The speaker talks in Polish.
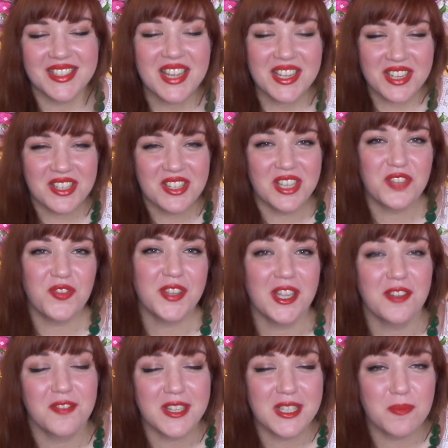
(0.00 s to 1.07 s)
Cześć, cześć, cześć,
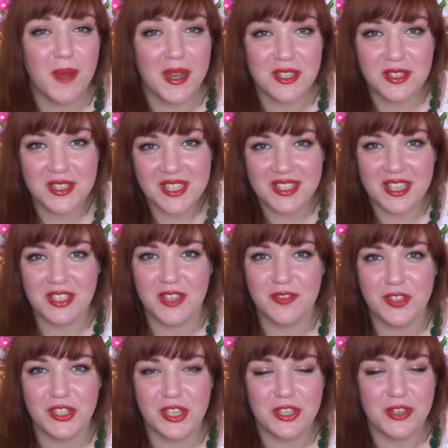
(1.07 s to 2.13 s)
witam Was bardzo serdecznie
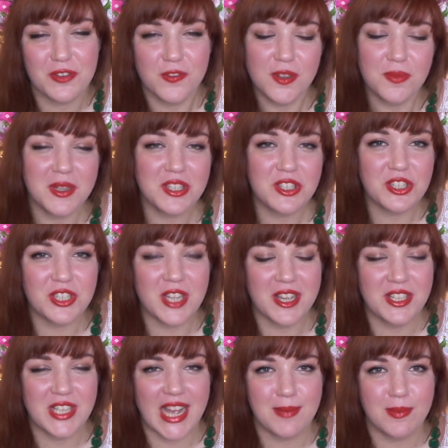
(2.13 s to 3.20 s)
w dzisiejszym filmie. Dzisiaj
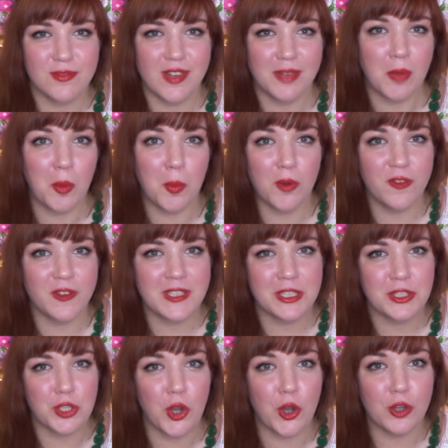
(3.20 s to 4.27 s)
chciałabym Wam
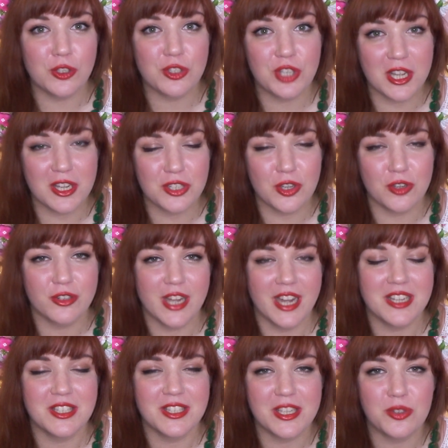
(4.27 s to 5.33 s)
opowiedzieć o trzech
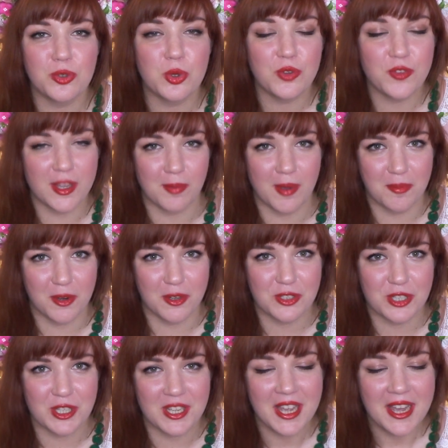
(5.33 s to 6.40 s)
książkach z cyklu Kwiat
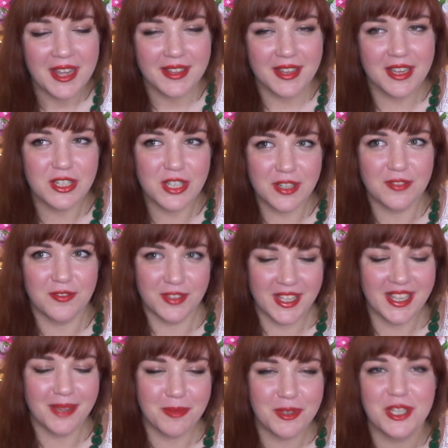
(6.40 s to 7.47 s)
Paproci, także
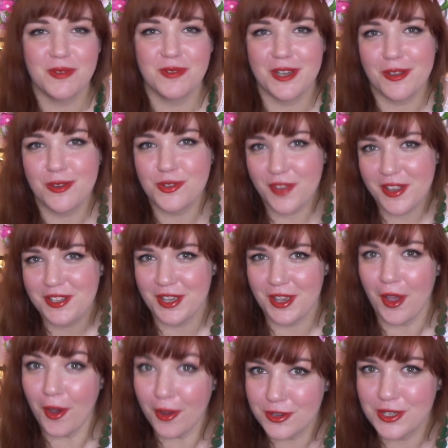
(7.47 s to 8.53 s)
wydaje mi się, że już wiecie
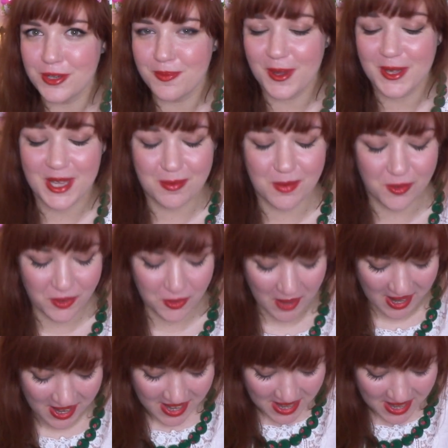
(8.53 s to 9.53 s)
o czym będę mówiła.